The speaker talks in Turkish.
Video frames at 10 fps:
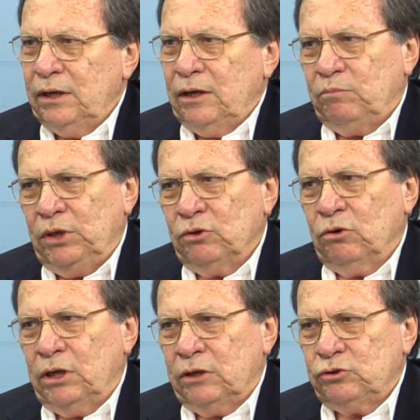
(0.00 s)
Evet. Bin
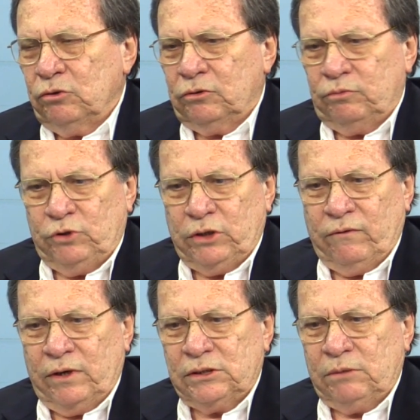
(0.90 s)
dolar çok
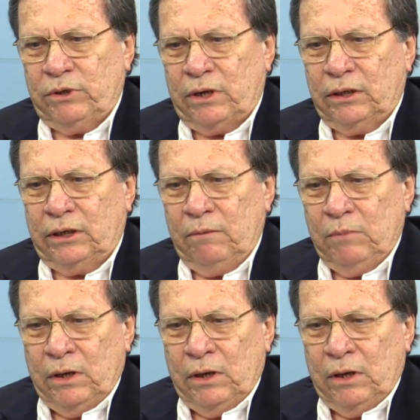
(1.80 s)
mütevazi bir rakam.